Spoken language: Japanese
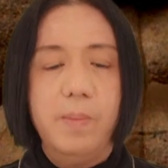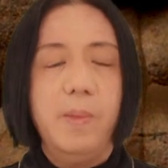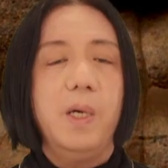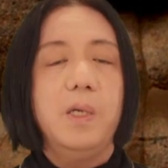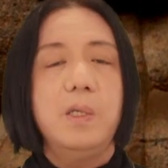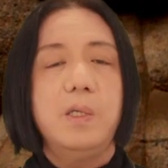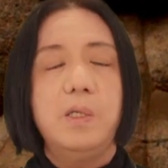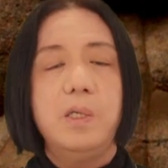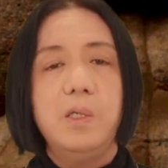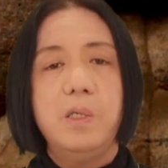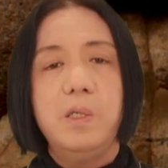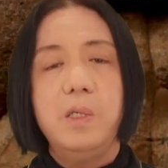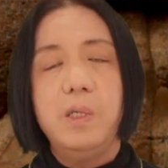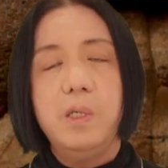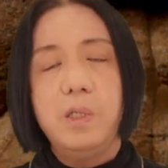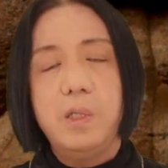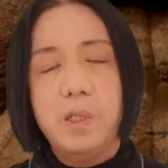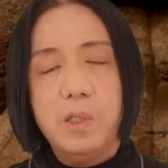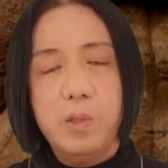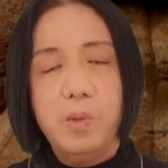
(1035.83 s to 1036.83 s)
まあ、
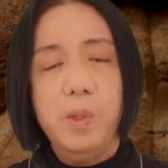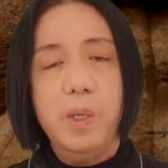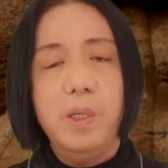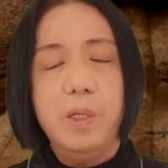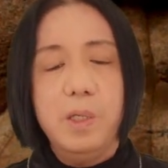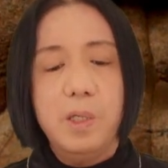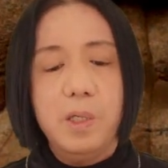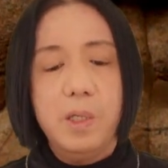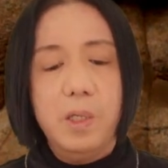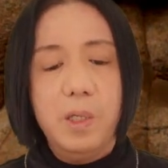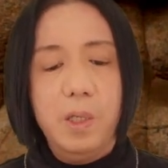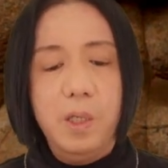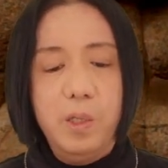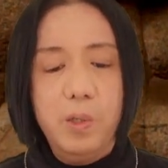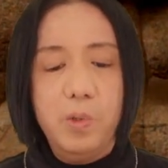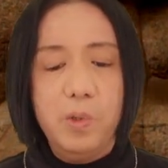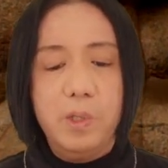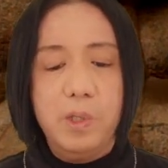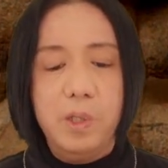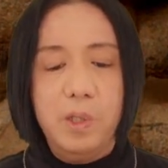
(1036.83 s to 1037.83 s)
実は
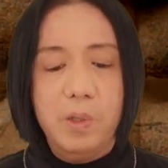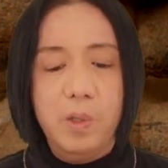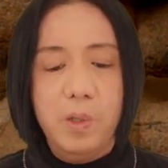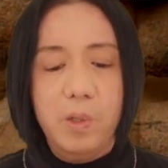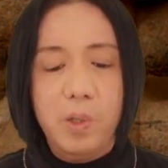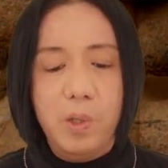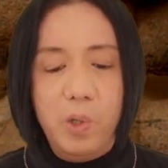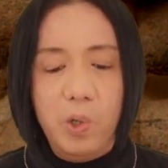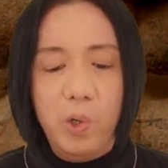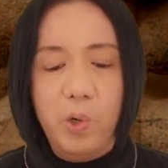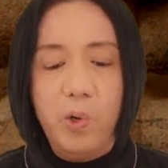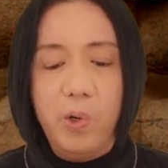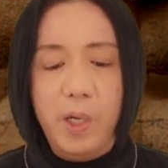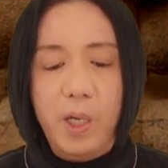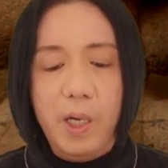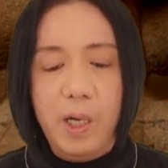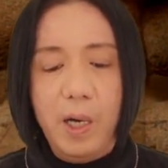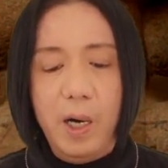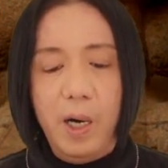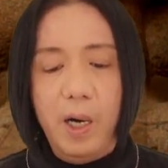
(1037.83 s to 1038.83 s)
命の行
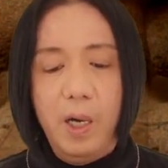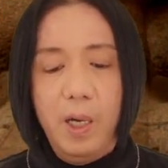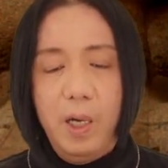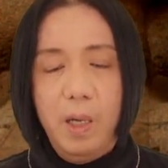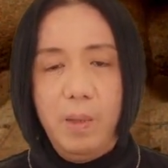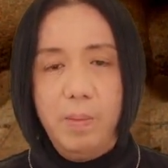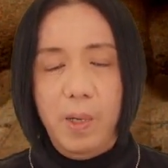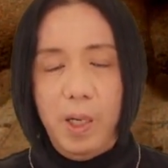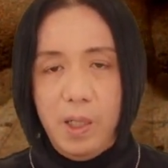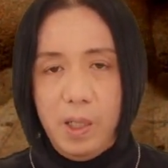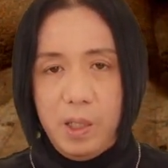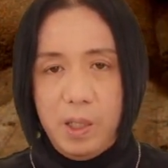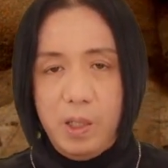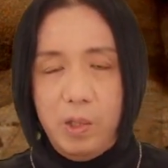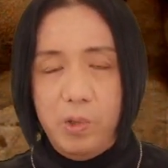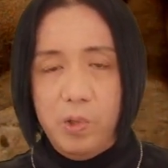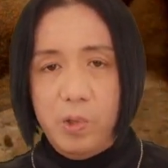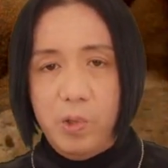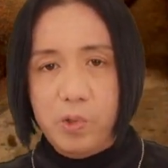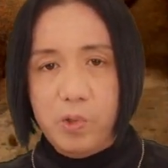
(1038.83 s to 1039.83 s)
為が、まあ、生
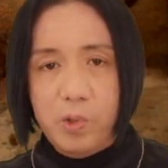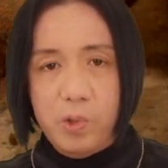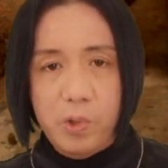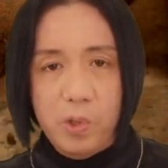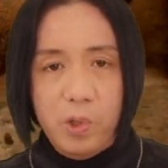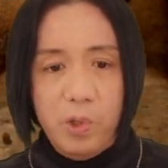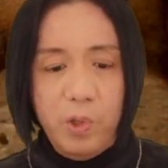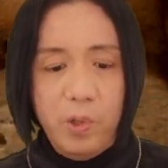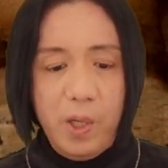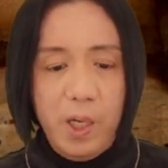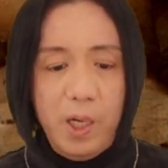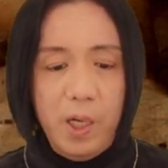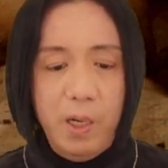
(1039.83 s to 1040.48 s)
きることの行為